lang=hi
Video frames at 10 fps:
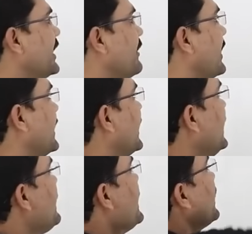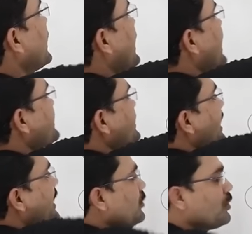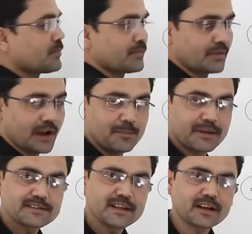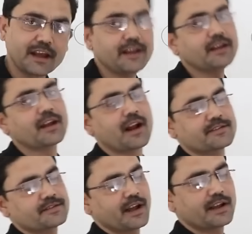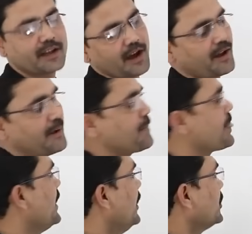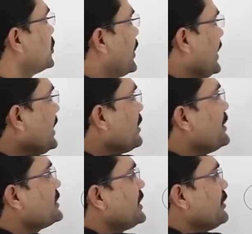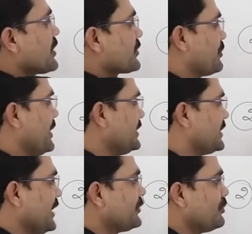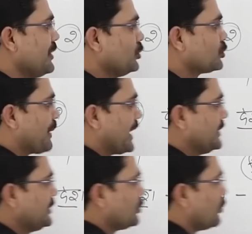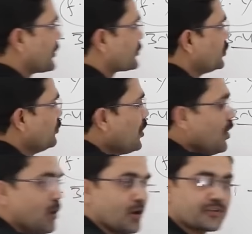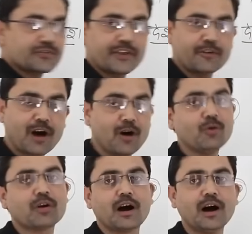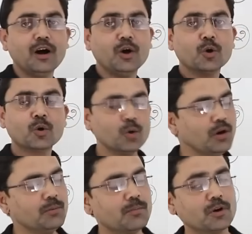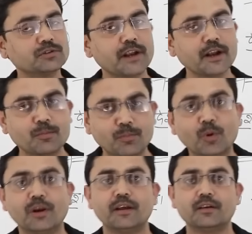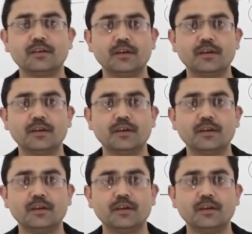देने वाली हैं कि राष्ट्रीय आय को हम किसे कहेंगे राष्ट्रीय आय क्या है तो एक वित्तीय वर्ष में देश में उत्पादित वस्तुओं और सेवाओं का कुल मौद्रिक मूल्य